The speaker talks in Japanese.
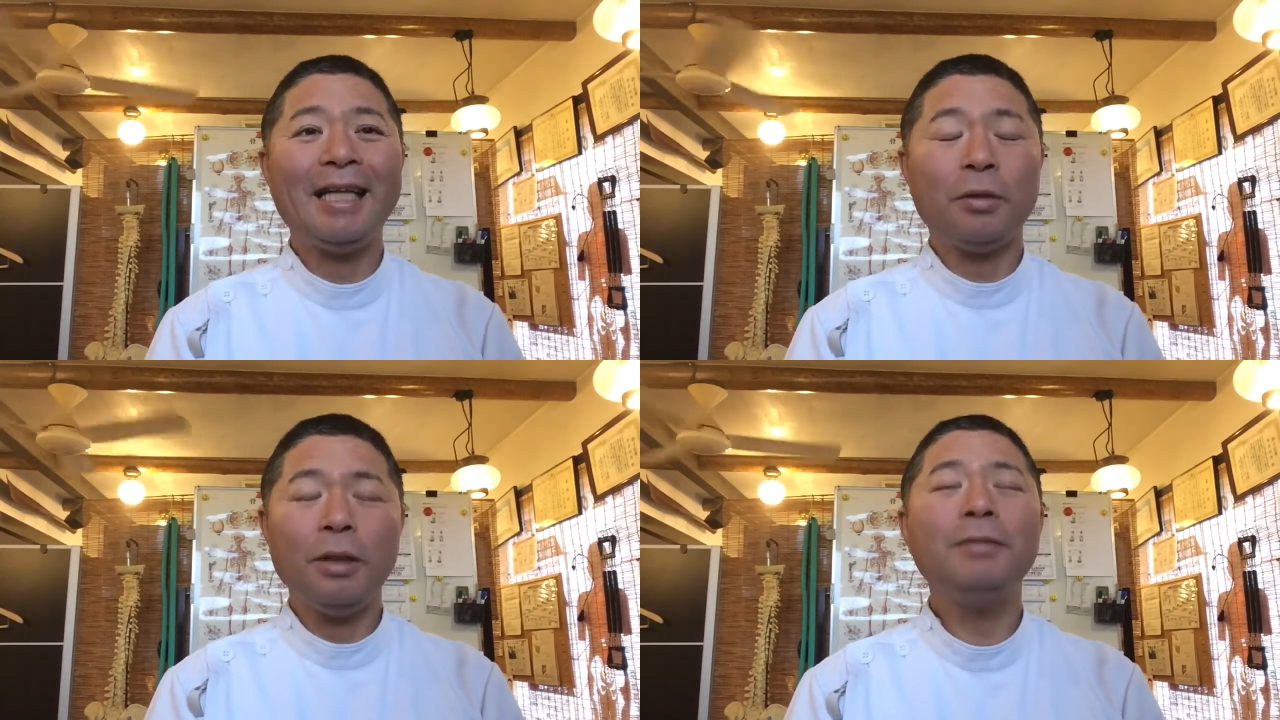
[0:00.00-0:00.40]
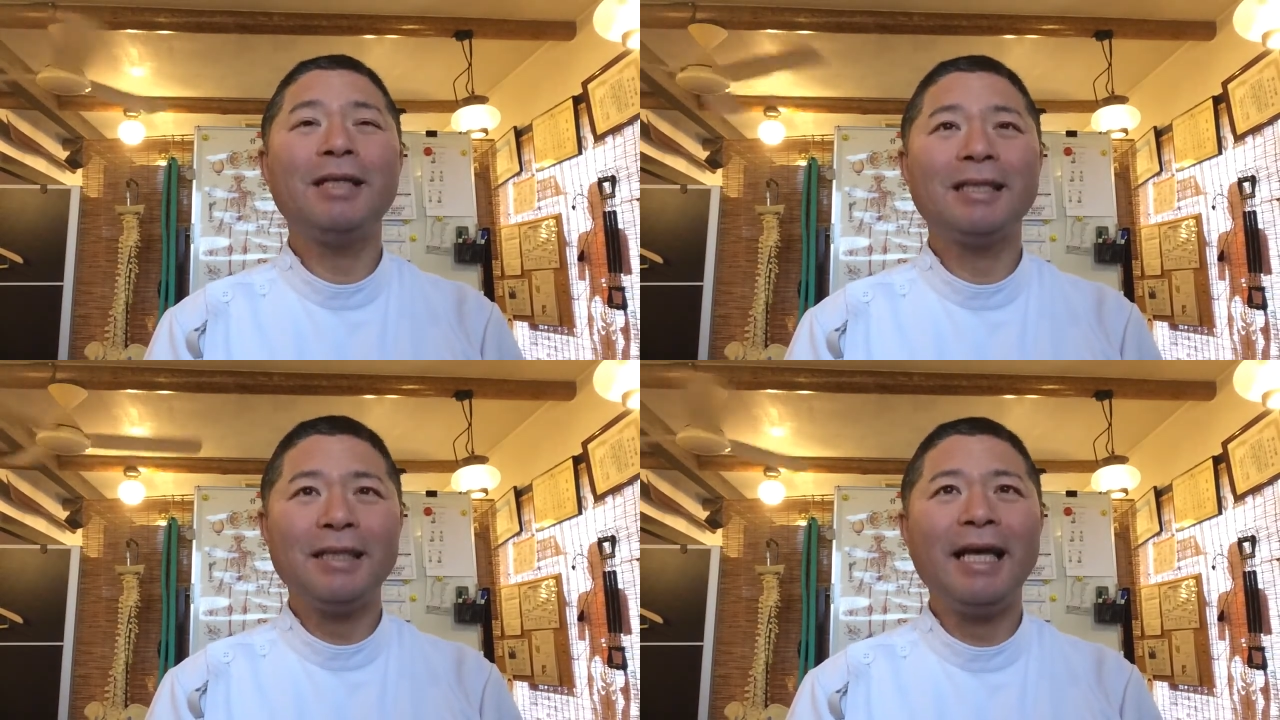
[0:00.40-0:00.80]
当院
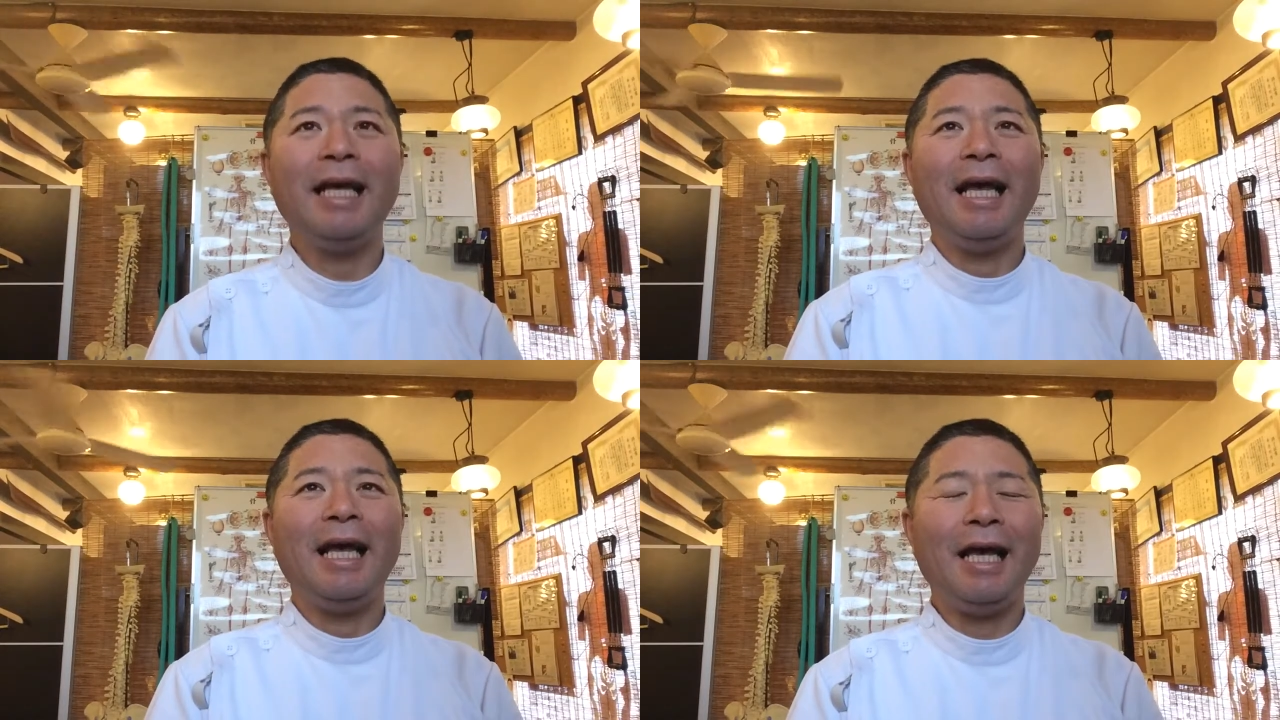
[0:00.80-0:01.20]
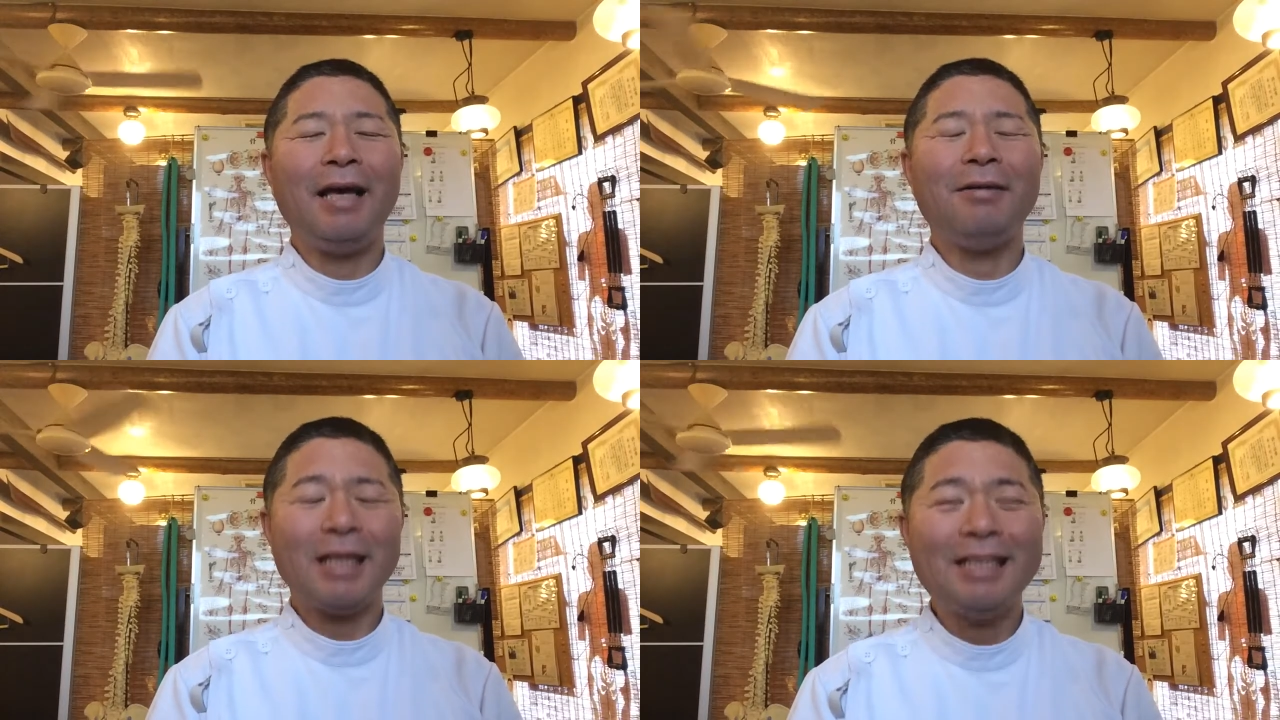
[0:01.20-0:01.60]
はですね、
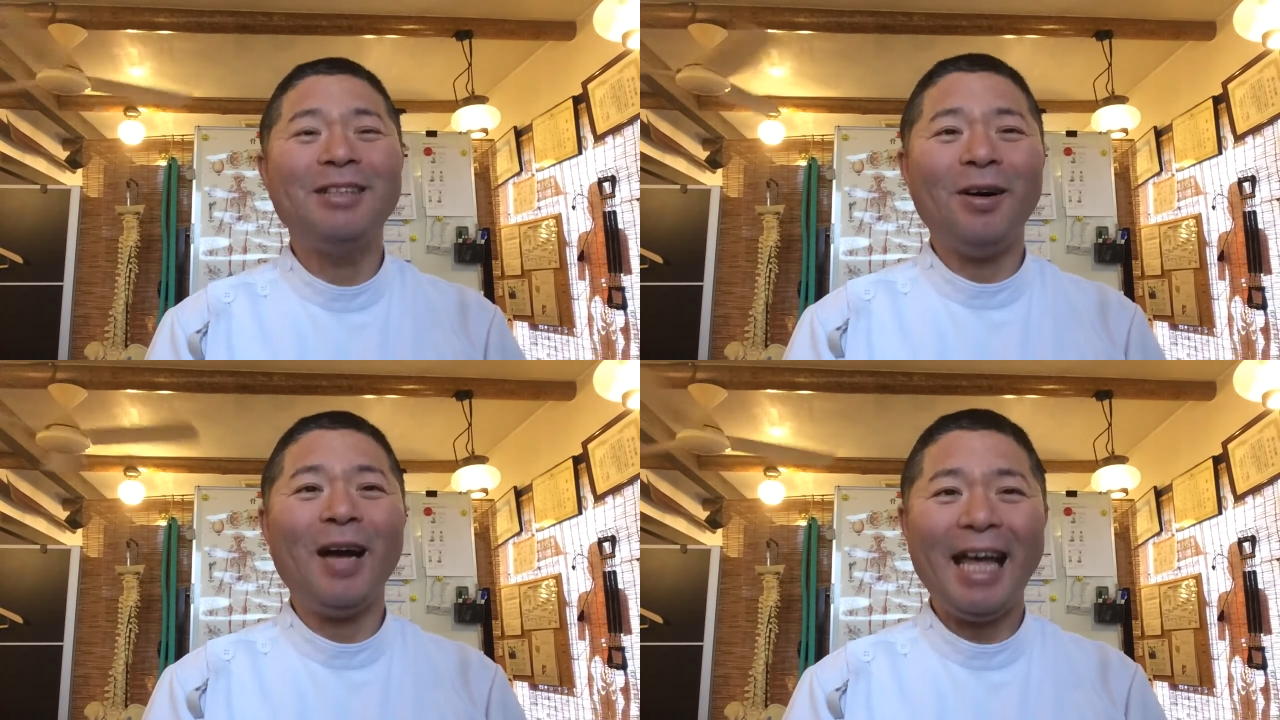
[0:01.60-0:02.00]
私の